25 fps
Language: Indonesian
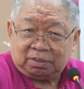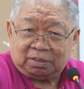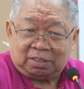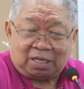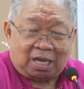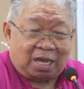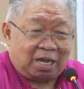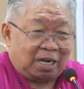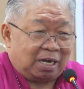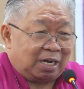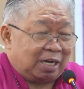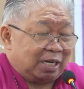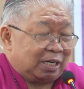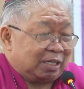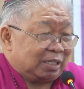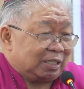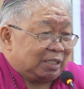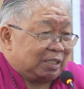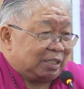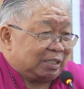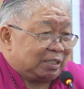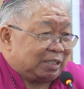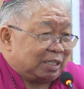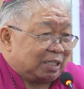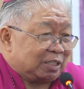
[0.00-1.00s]
Jangan
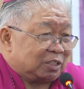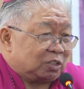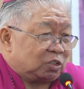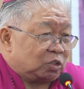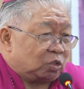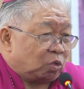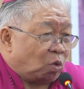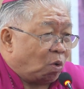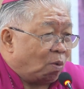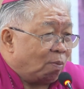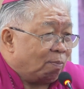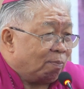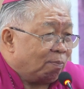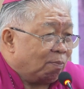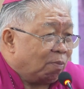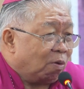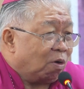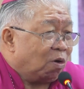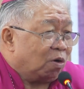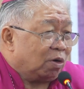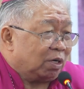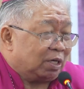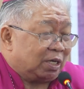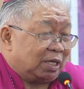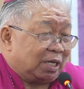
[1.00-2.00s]
kita
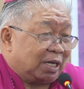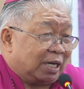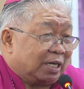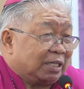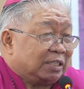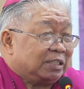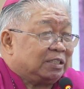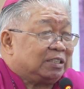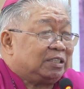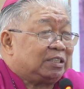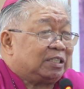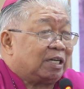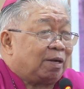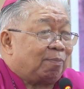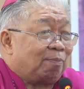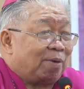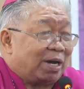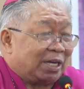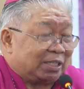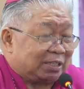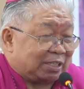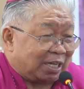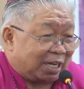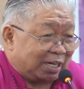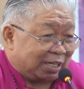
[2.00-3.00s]
sombong dengan
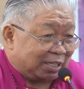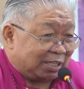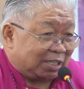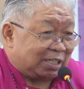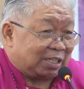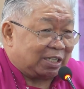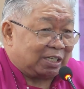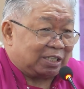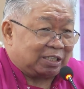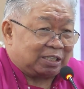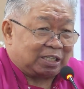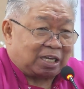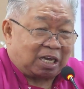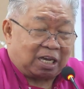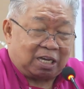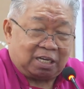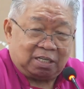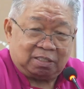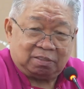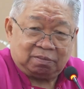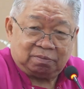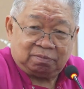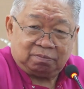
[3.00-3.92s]
jabatan kita.